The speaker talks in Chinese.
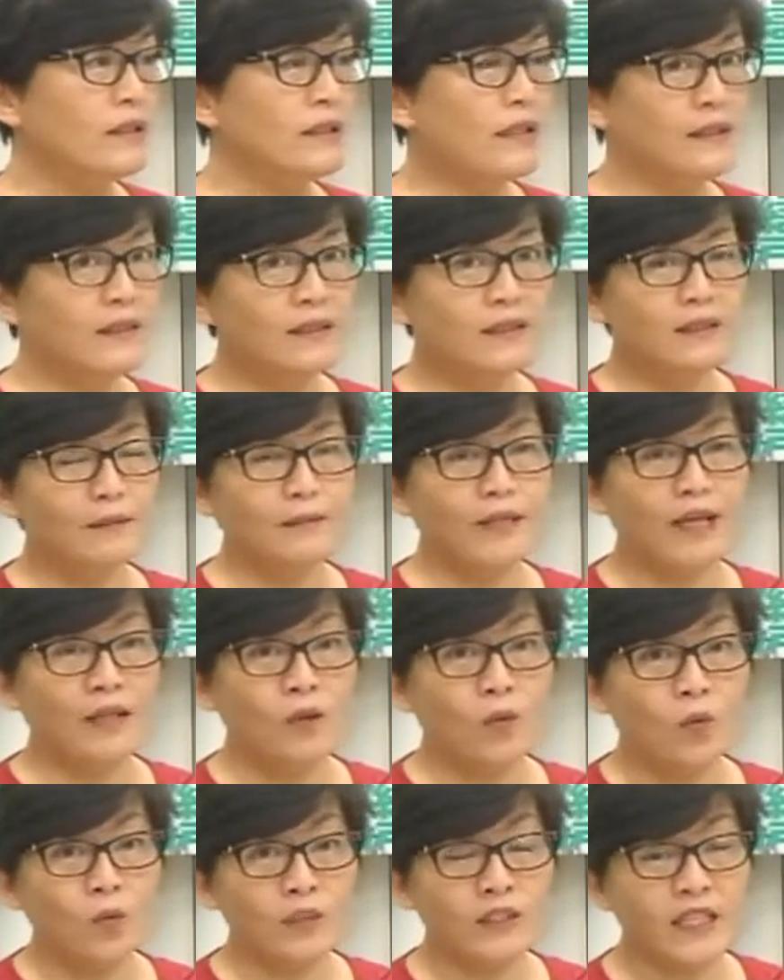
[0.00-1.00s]
那是什么样
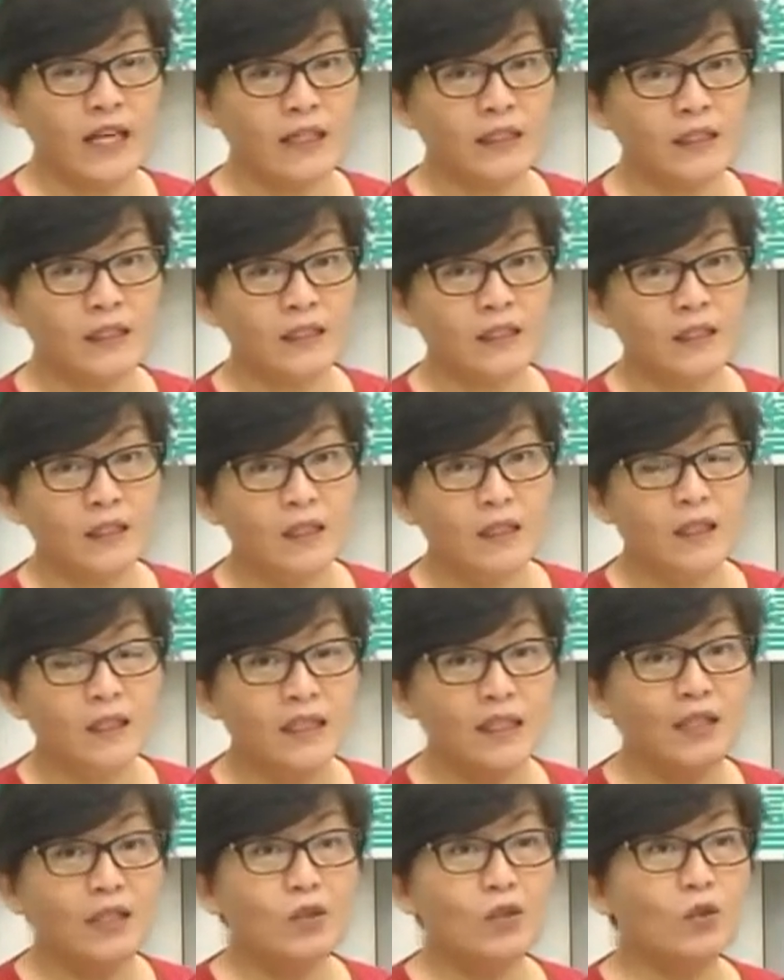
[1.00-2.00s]
的国家呢？
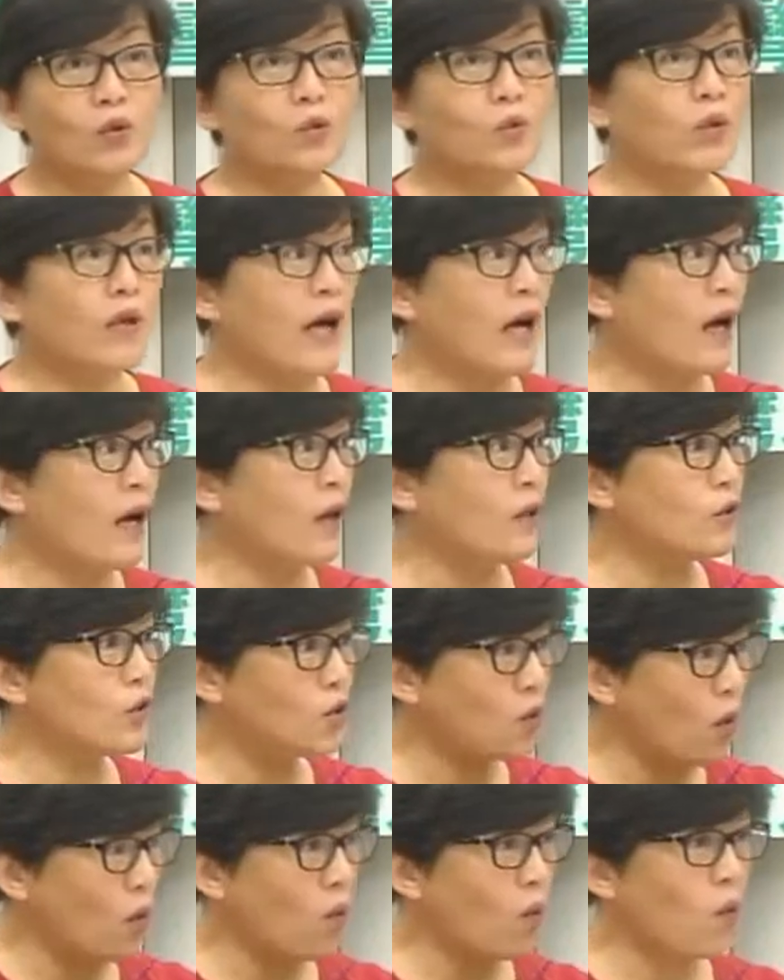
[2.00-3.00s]
印度了哈，
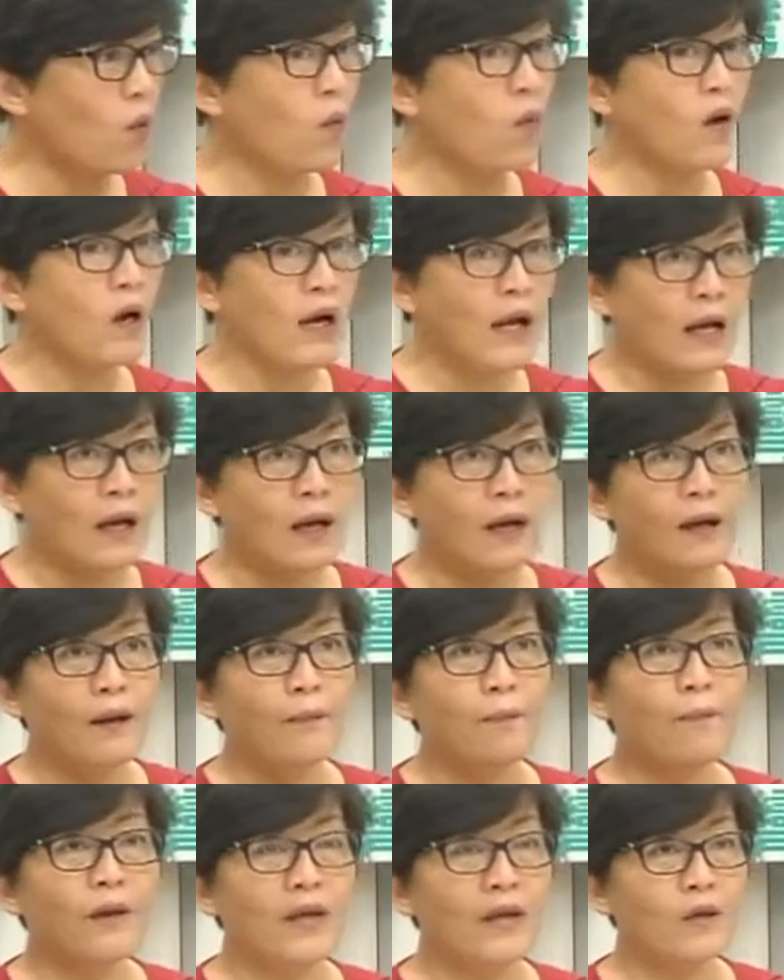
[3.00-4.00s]
中国啦，
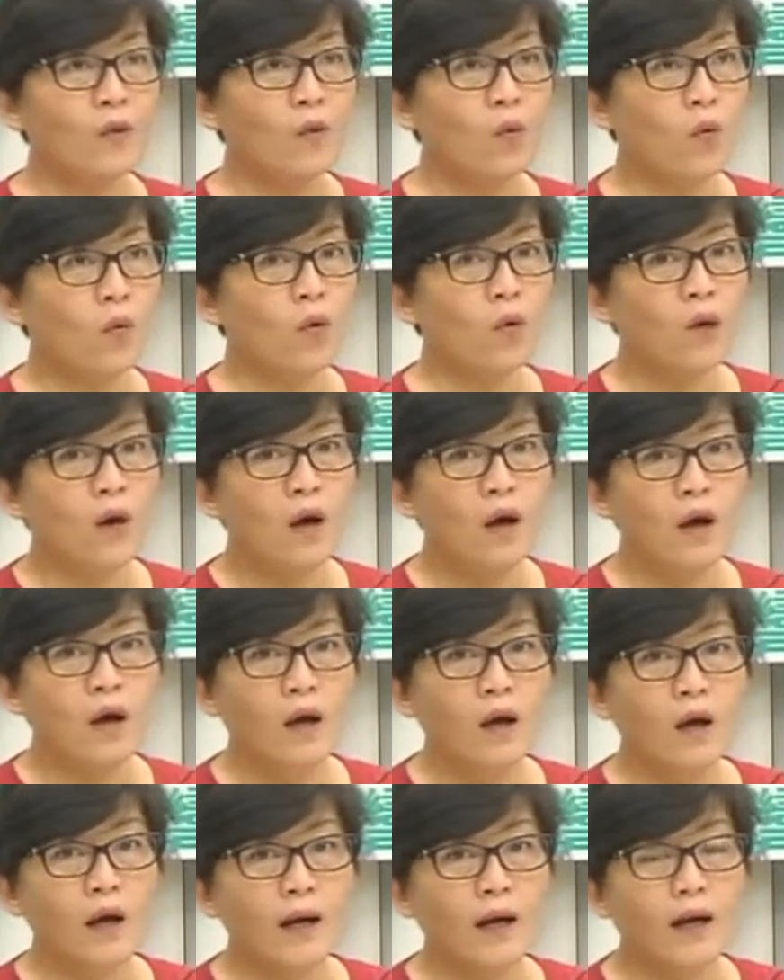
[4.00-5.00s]
美国，
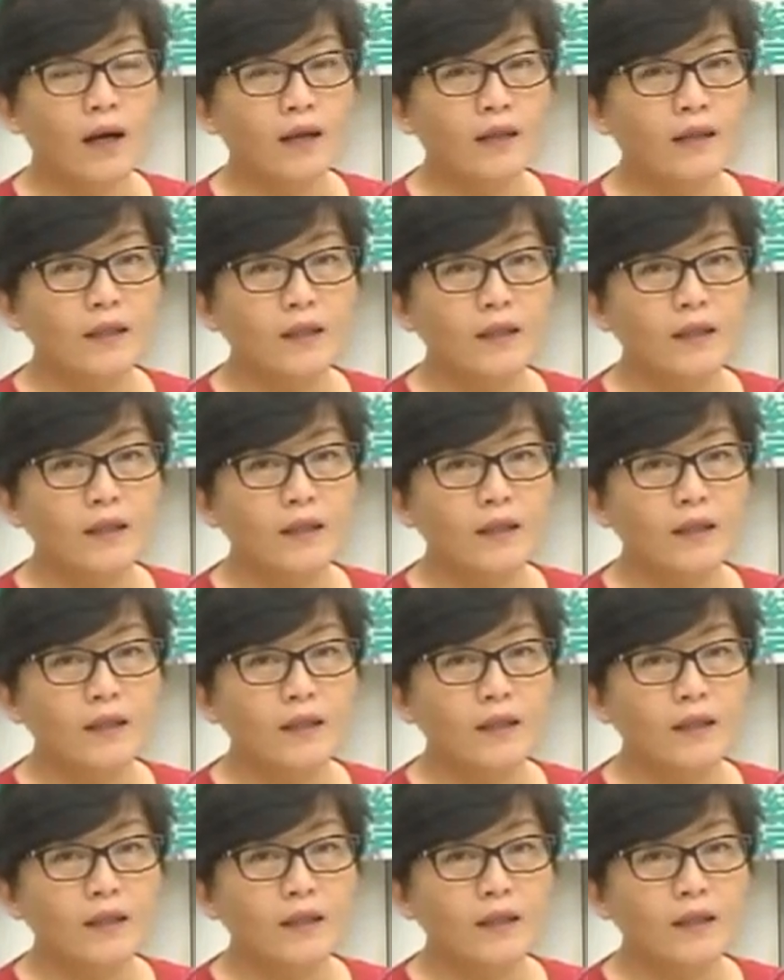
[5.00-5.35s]
好，